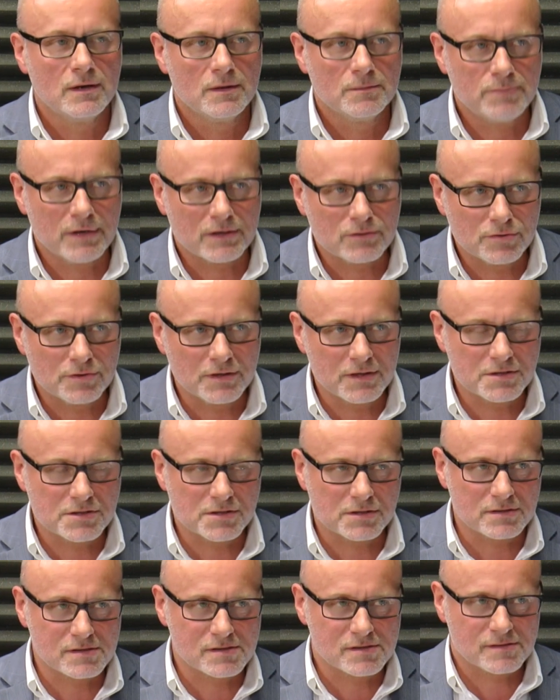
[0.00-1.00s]

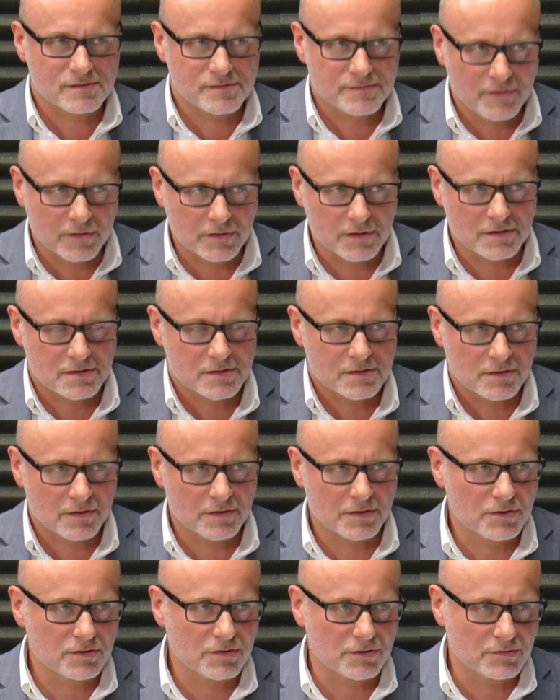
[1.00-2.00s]
pakujecie swoje
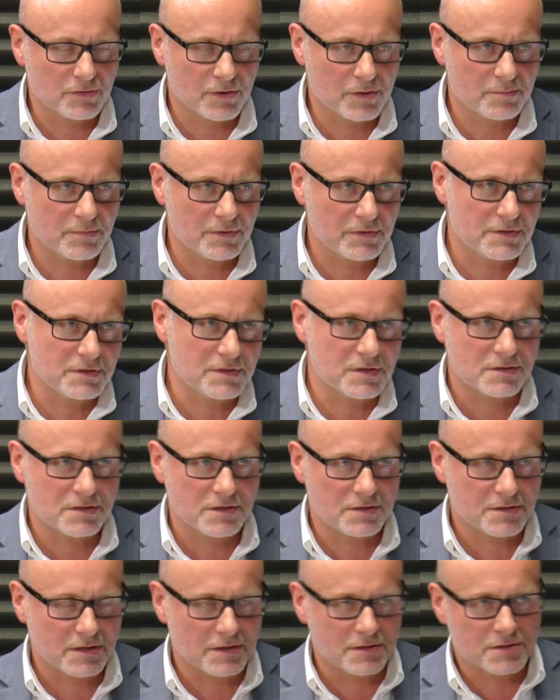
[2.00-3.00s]
stroje do torby i
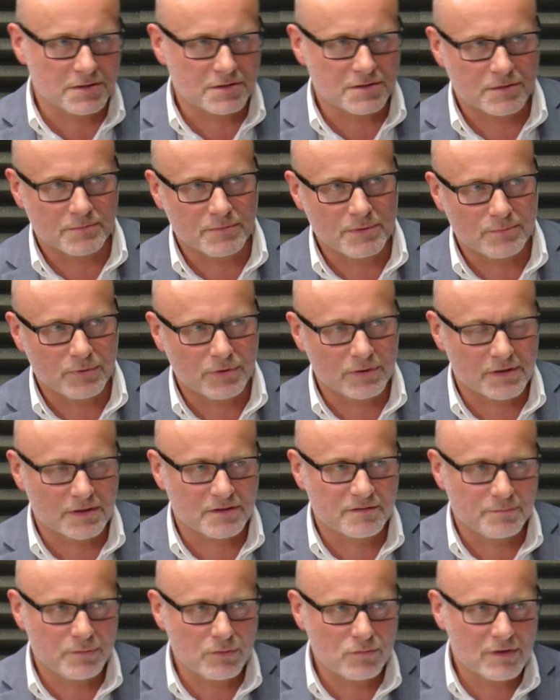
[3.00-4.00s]
jedziecie gdzieś, żeby
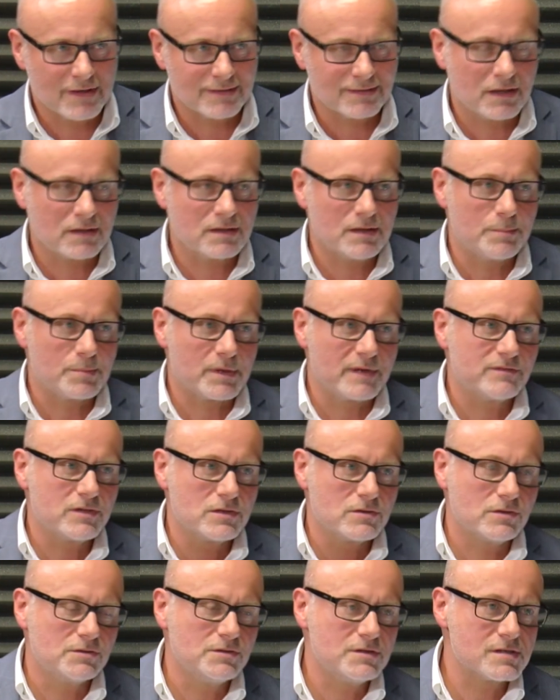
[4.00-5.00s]
pograć w piłkę, a tak naprawdę
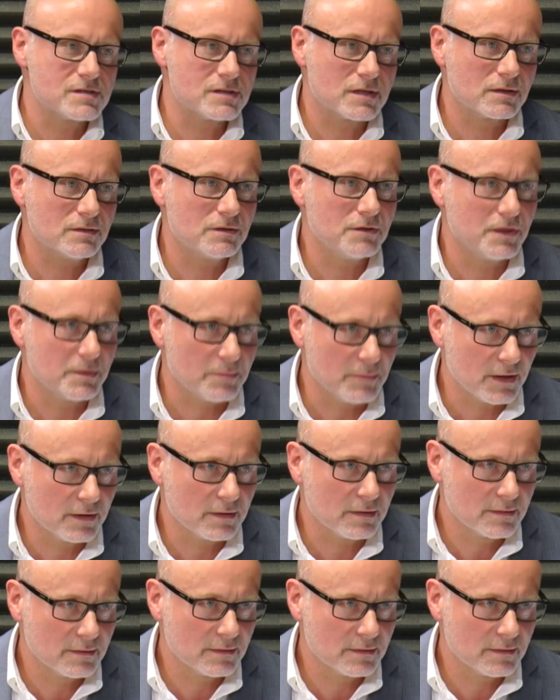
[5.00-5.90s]
to nic z tego nie ma.